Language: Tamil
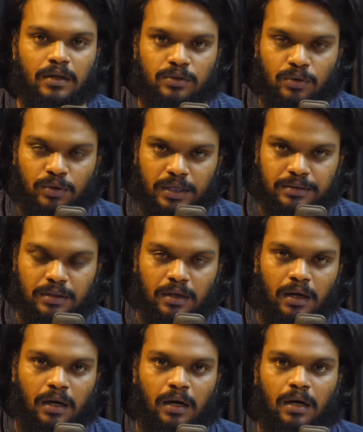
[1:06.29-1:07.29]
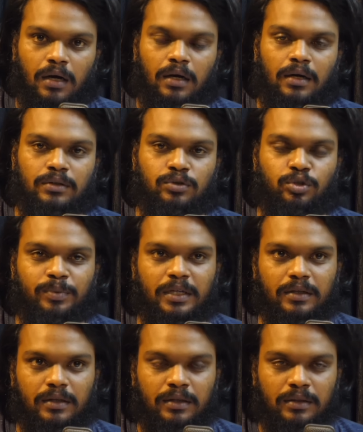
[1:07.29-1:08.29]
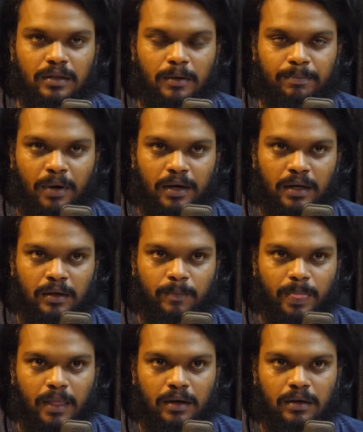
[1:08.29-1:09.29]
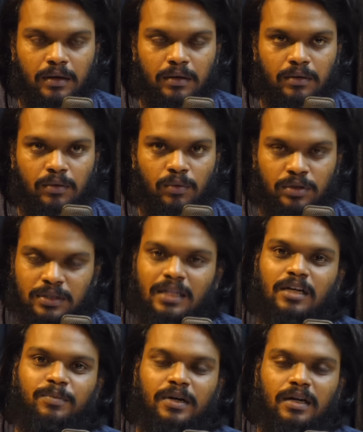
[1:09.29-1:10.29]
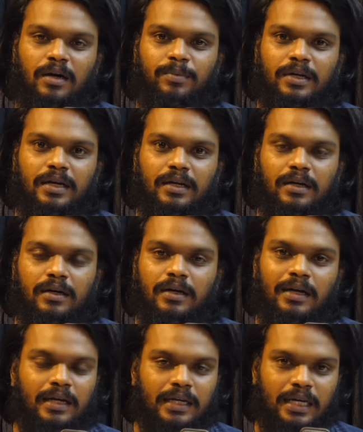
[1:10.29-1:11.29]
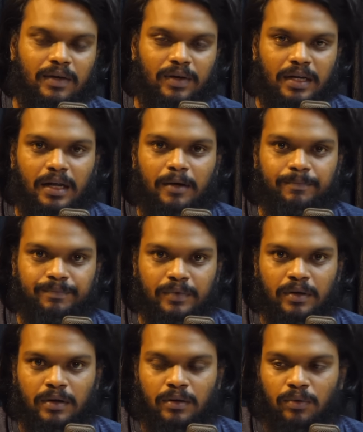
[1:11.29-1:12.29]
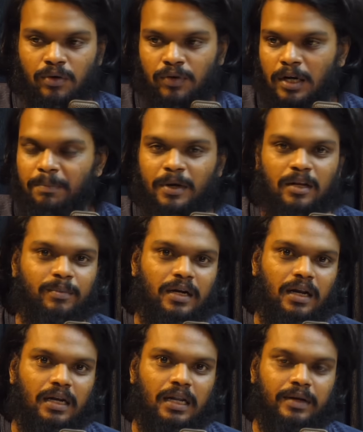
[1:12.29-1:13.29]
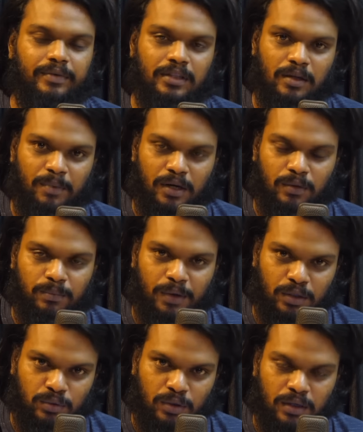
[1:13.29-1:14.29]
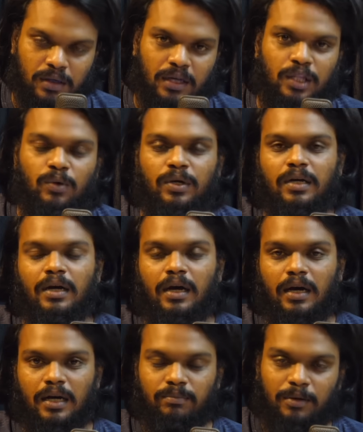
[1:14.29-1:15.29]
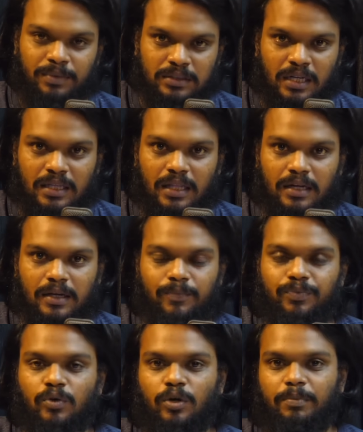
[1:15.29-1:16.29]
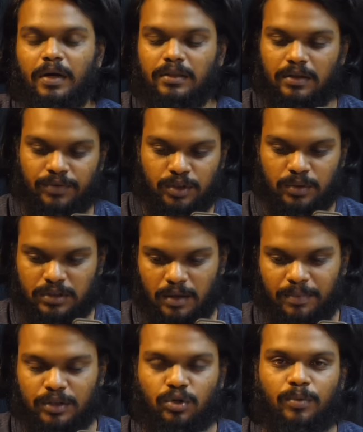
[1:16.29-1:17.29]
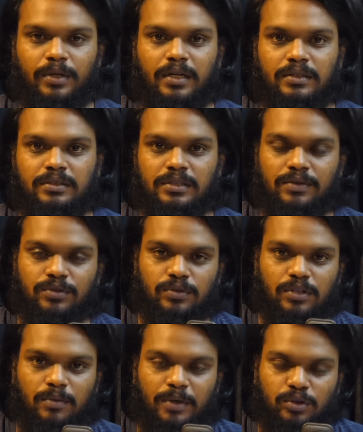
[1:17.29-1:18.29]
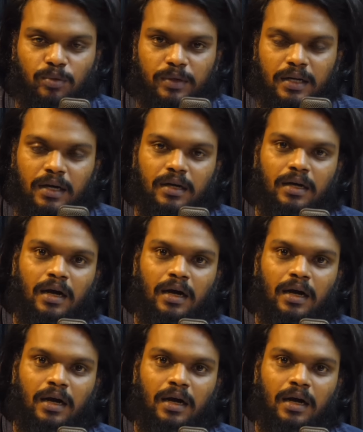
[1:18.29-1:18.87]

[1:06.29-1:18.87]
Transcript: ஸோ எஸ் ஜிஜிபி இந்த பாடல் uh, ஒரு சாதாரண பாடலாக அப்படின்னு கேட்டால் இல்லவே இல்லை uh, ஒரு ஃபில்லப் பாடல் மாதிரிலாம் இல்லை இந்த பாட்டும் படத்தோட கதையோட ரொம்ப மிக்ஸ்டாக தான் இருக்குது குறிப்பாக இந்த விஷுவல்ஸ்லாம் பார்த்தோம் அப்படின்னா சிஜி விஷுவல்ஸ்லாம் பார்த்தோம் அப்படின்னா